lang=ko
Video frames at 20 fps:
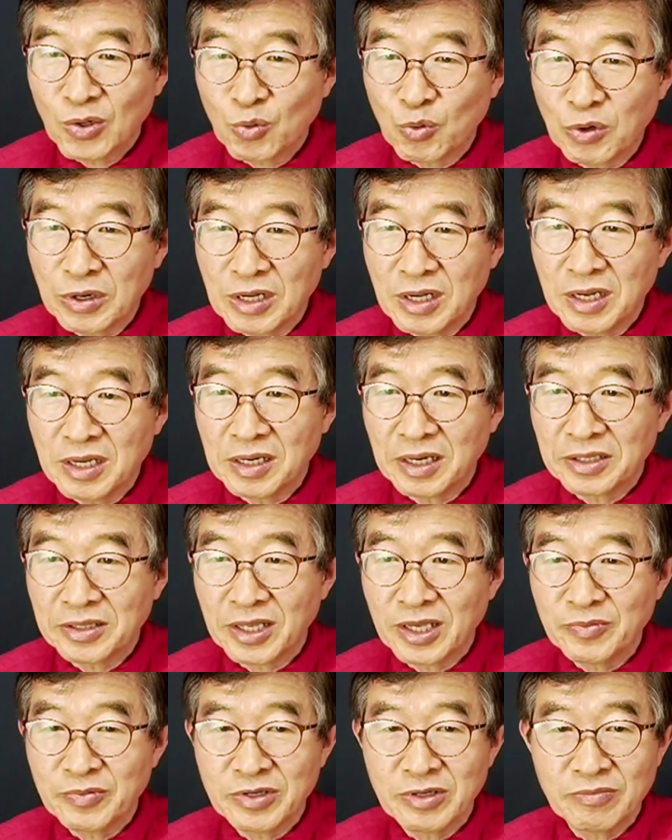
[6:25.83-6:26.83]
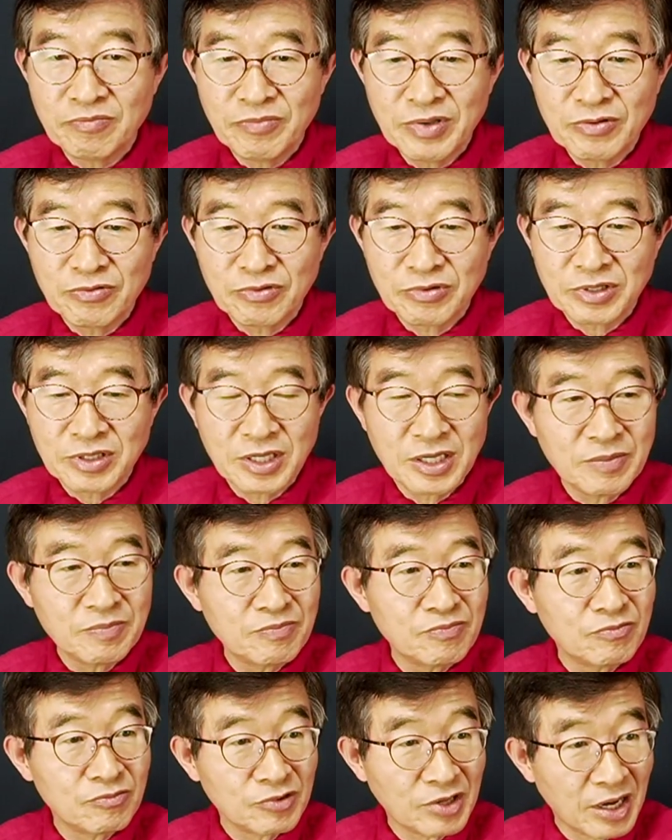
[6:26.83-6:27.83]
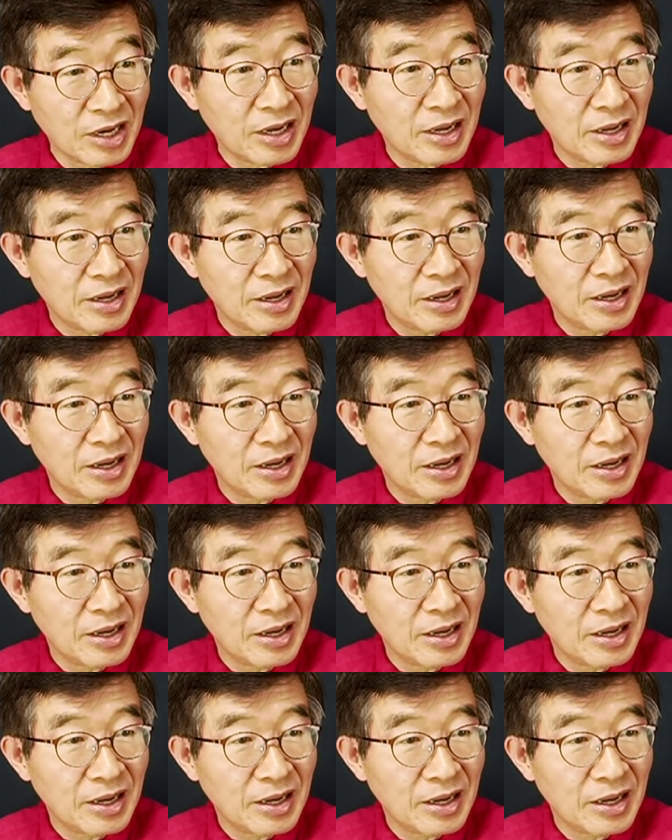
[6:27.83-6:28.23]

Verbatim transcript: 권리가 돼버린 미국 팁 문화.